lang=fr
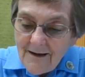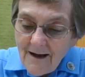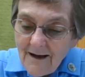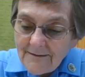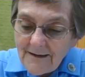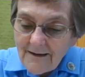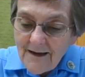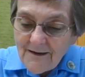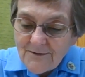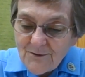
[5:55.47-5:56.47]
Rendez
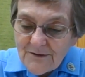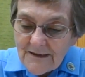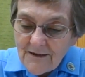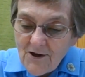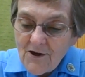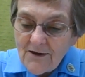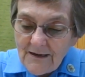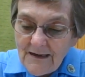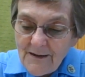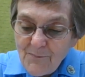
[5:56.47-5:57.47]
grâce au Seigneur,
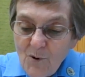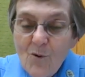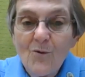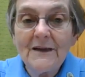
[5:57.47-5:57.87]
il est bon,